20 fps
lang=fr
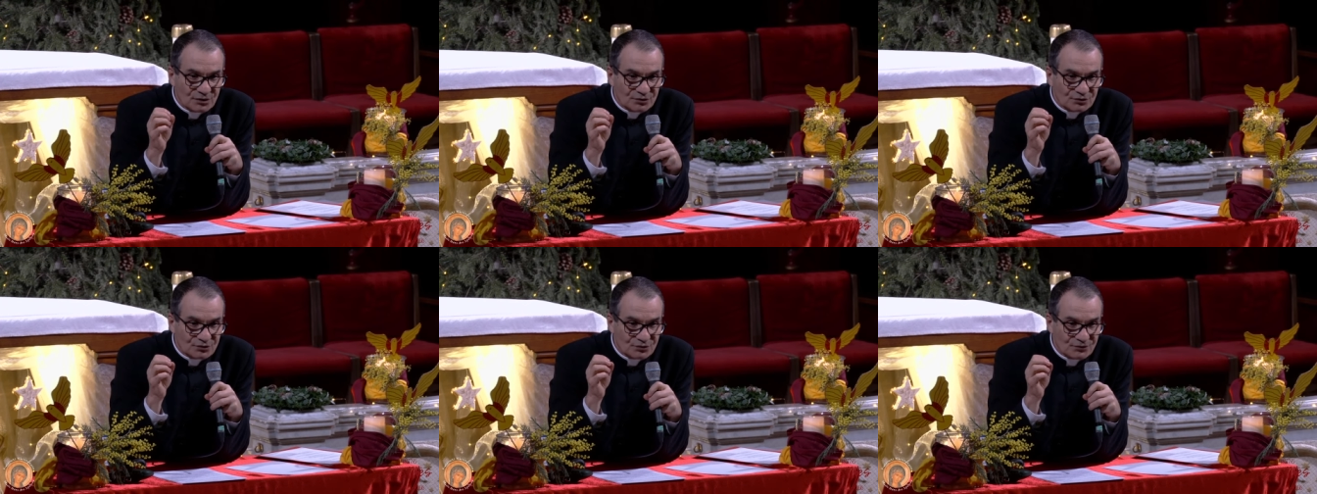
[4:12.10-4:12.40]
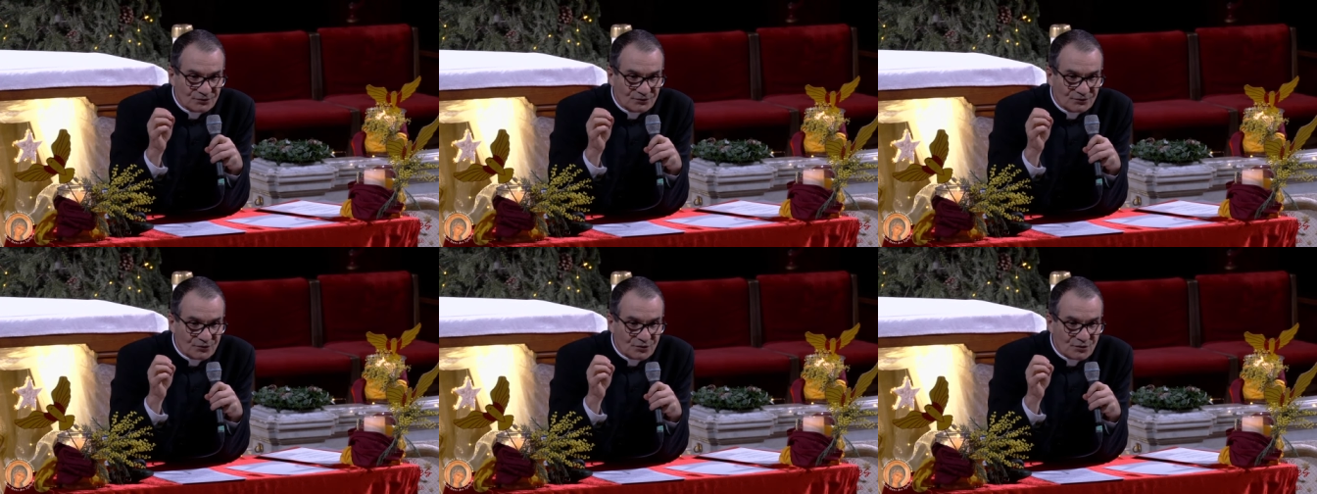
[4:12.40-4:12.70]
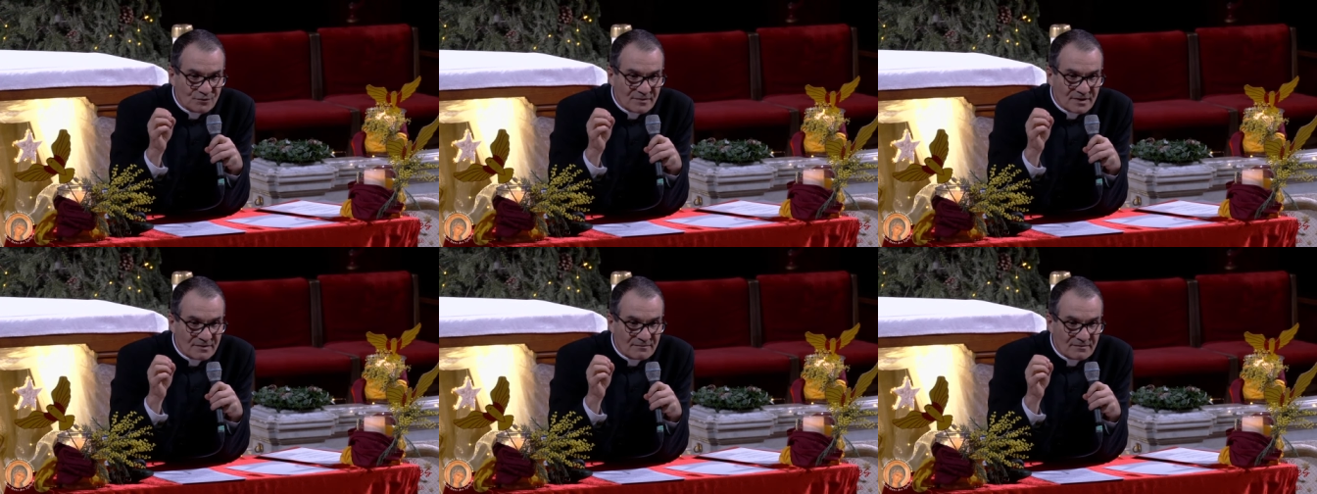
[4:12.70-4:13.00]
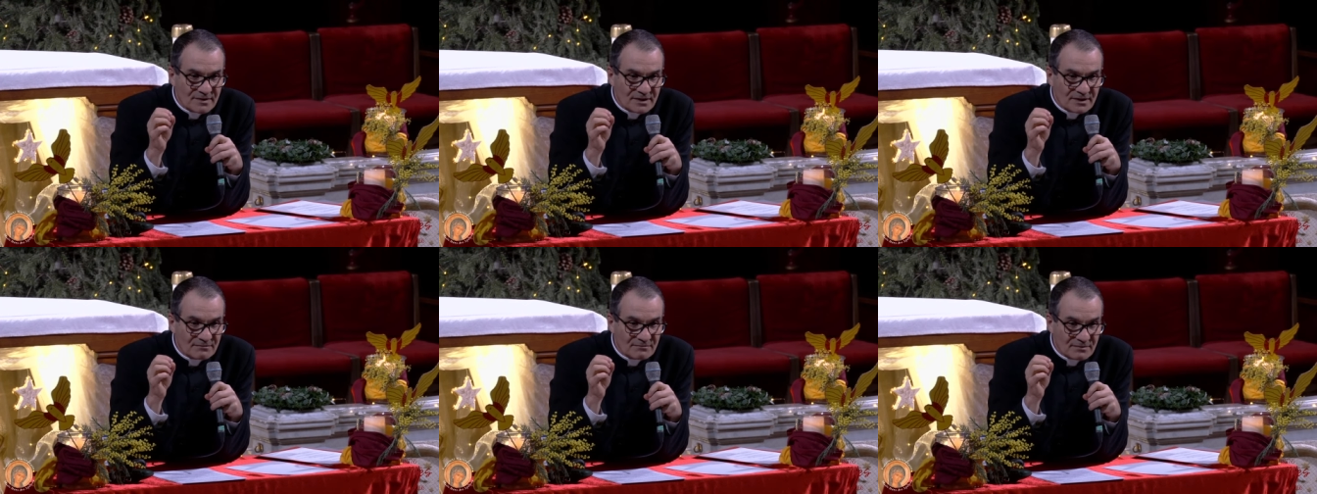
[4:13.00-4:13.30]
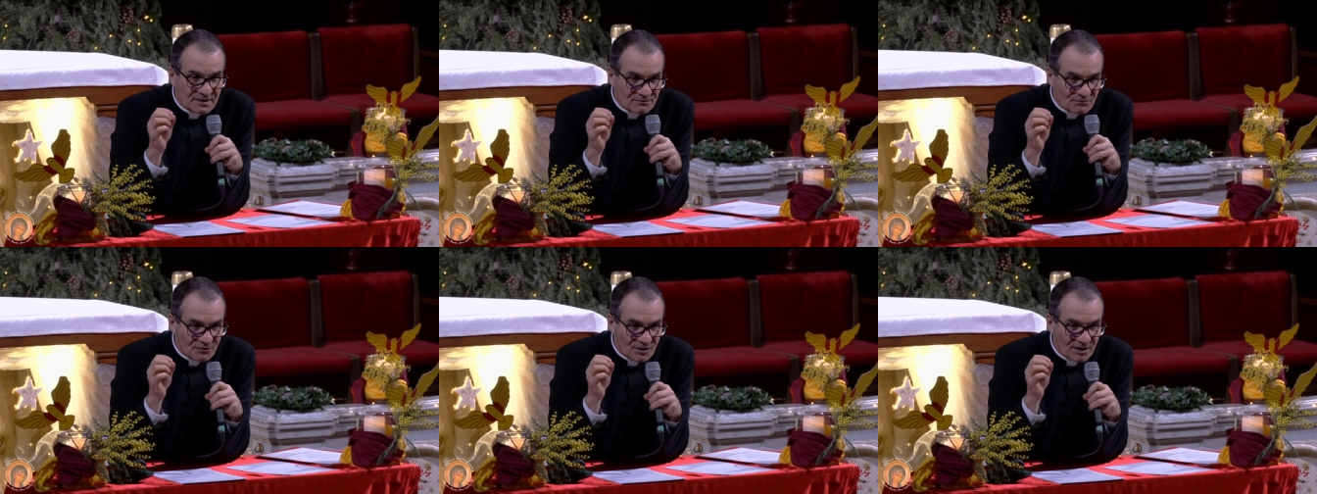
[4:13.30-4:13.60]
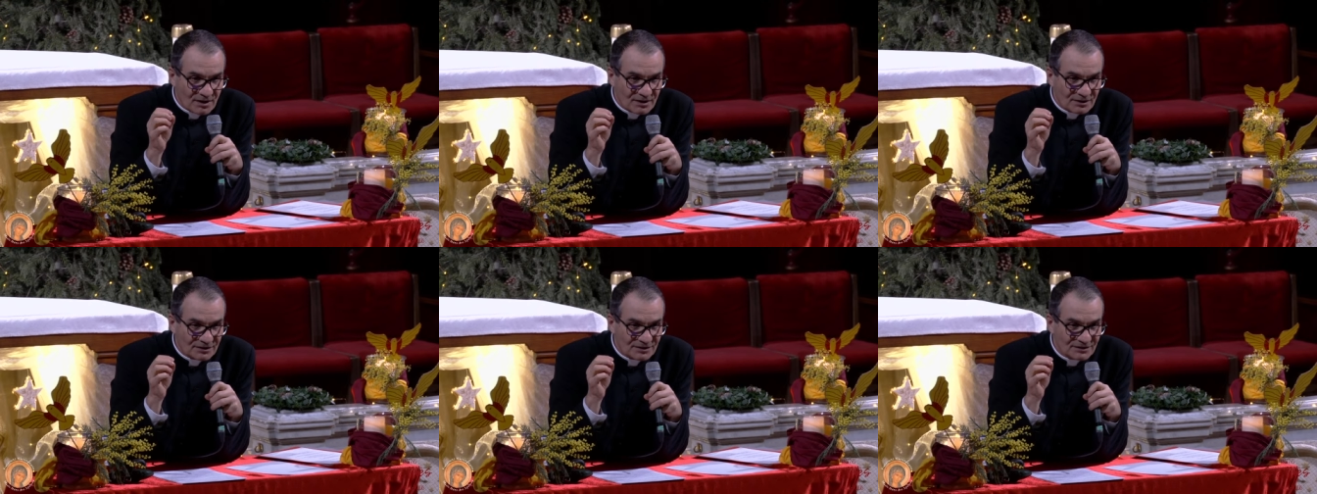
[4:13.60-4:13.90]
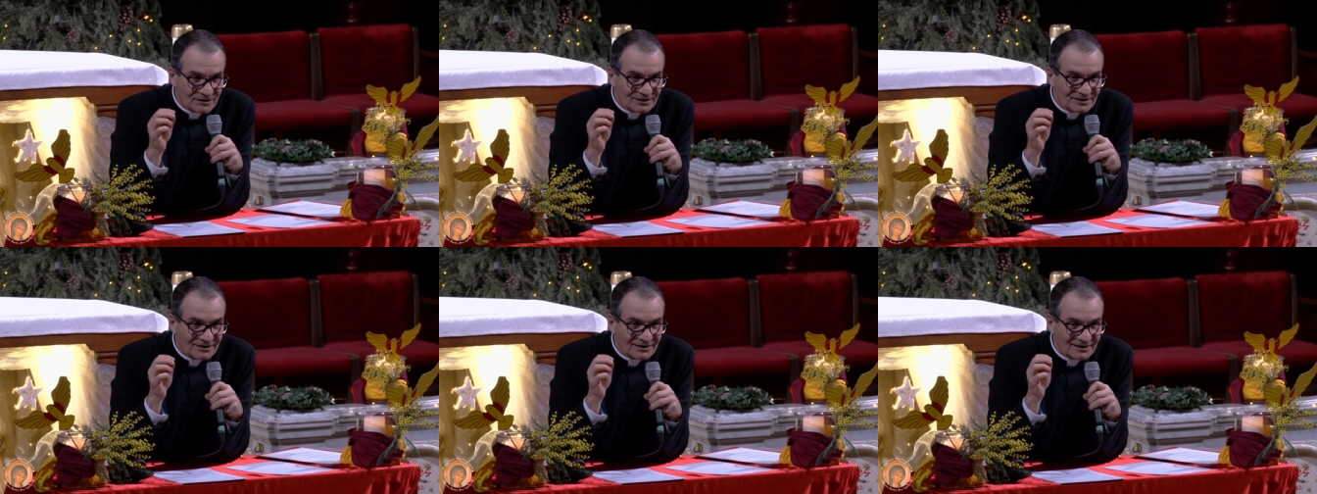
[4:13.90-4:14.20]
Tu veux m'aimer Mais moi,
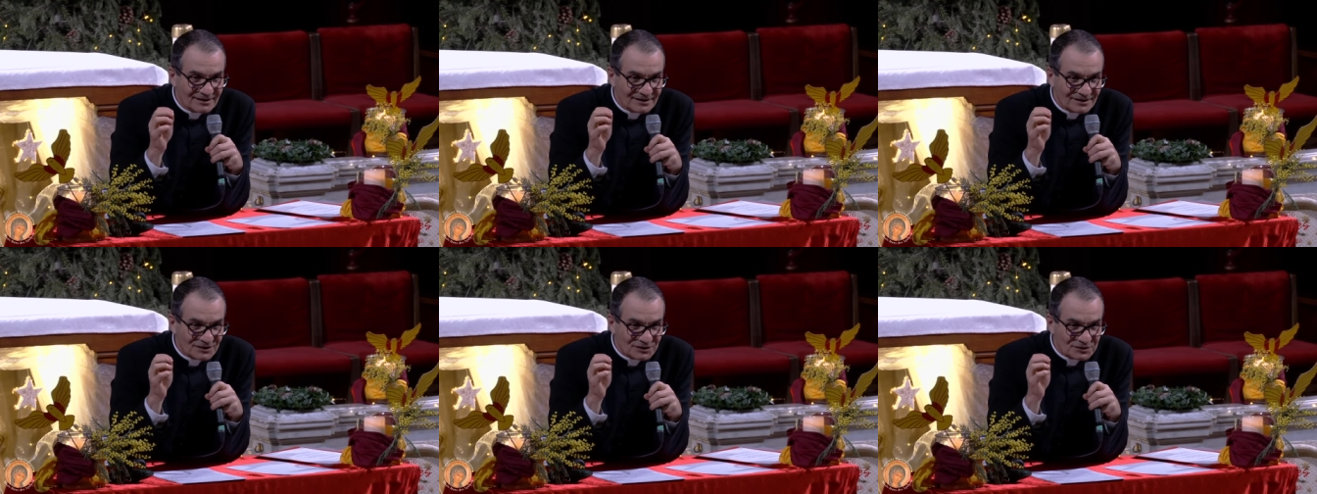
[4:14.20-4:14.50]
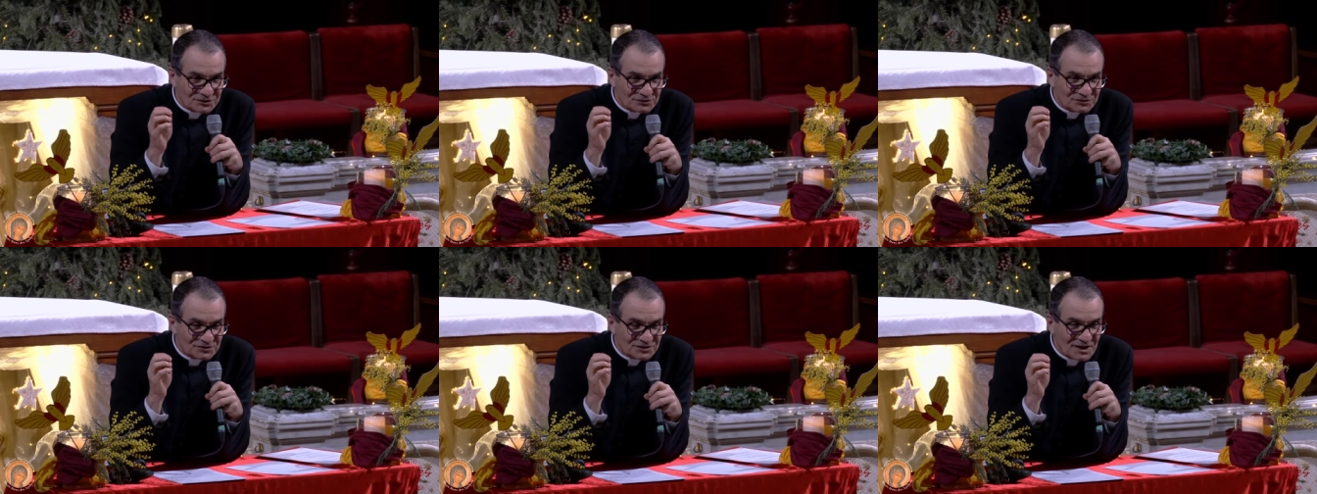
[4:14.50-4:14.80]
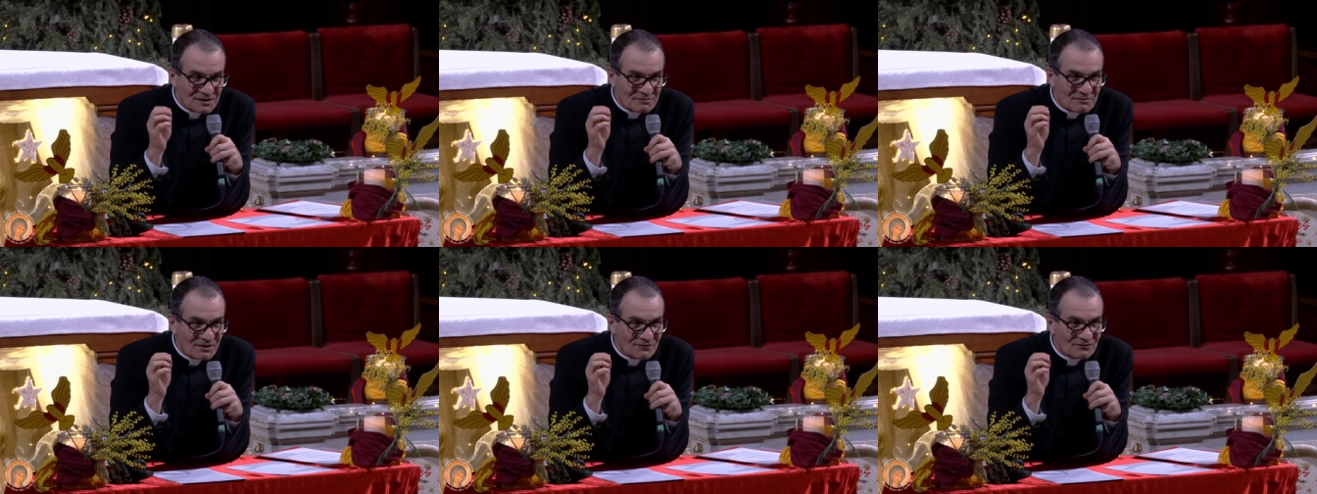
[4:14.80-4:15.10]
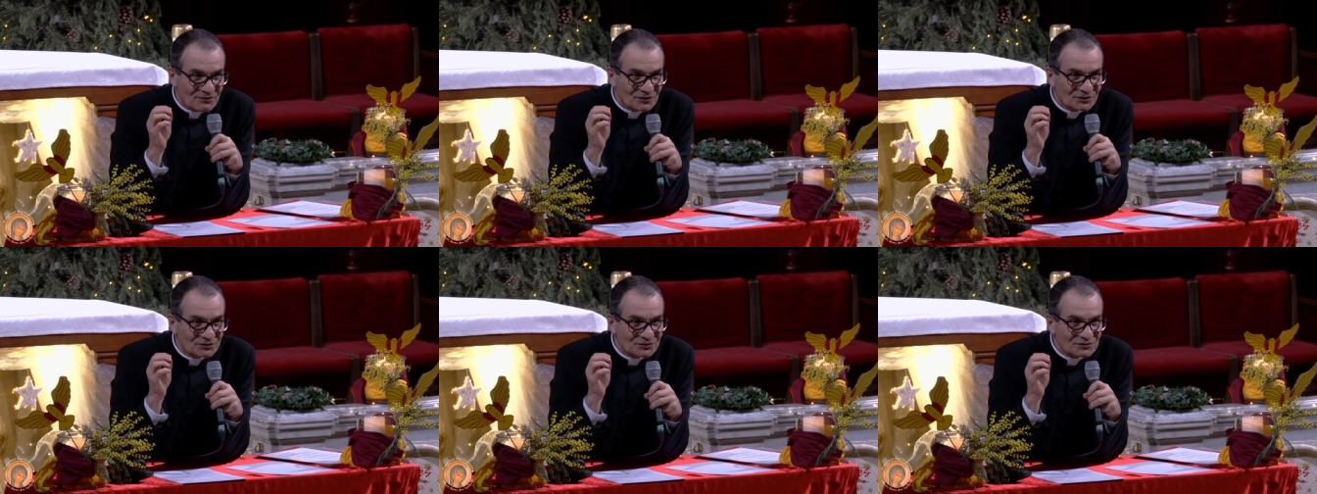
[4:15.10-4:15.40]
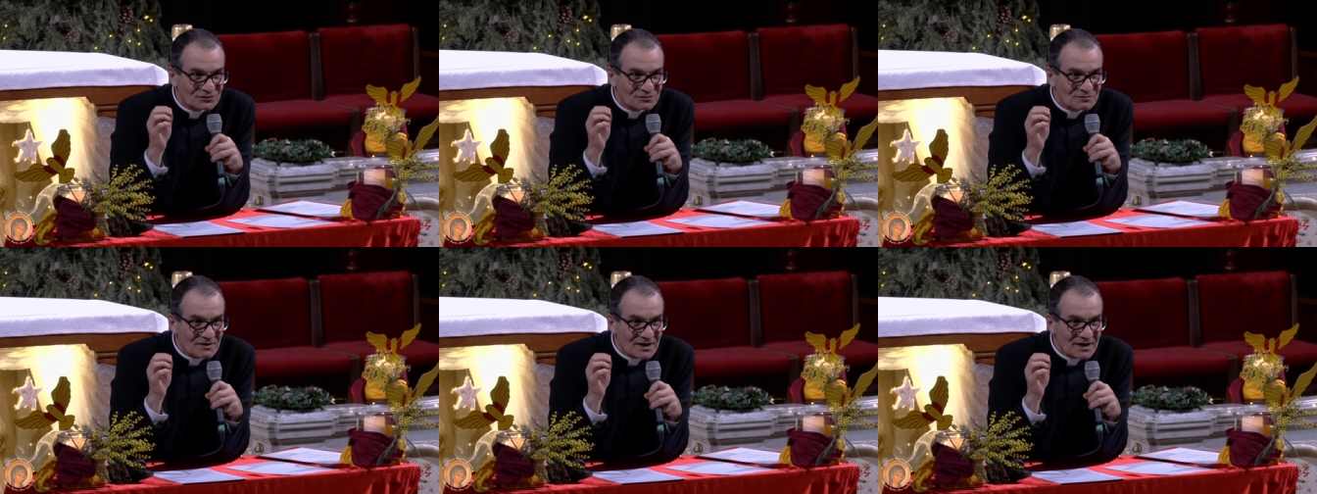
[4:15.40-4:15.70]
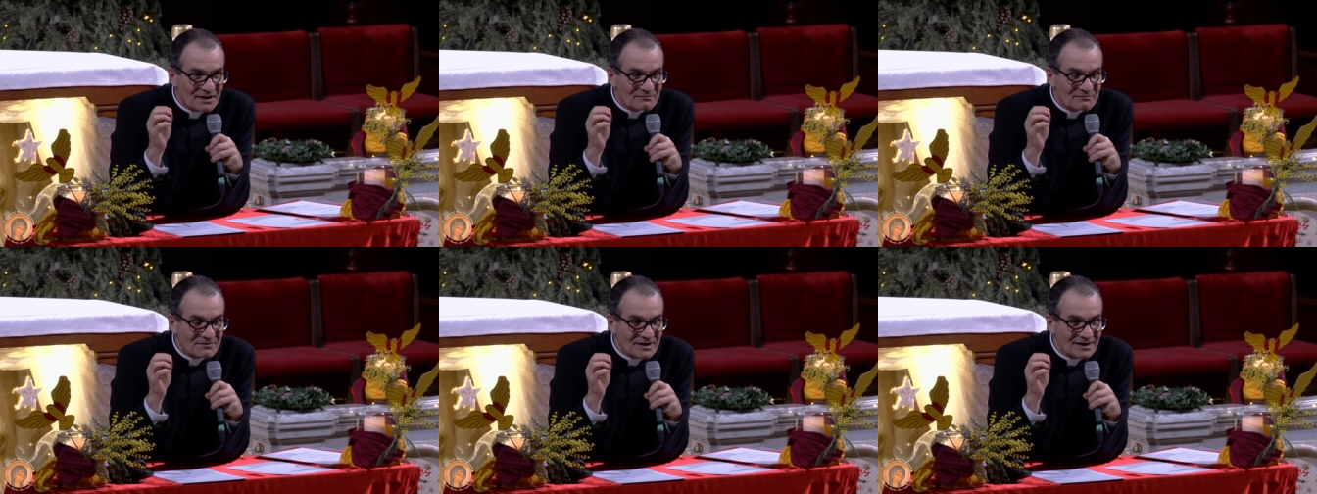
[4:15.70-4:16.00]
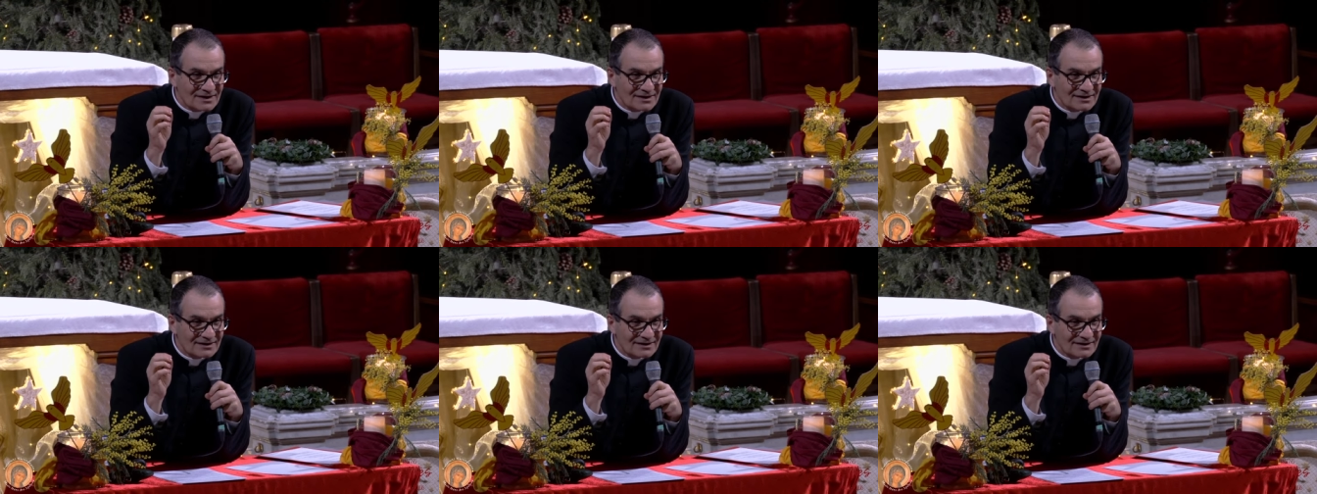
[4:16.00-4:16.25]
je t'aime avant que tu m'aies aimé.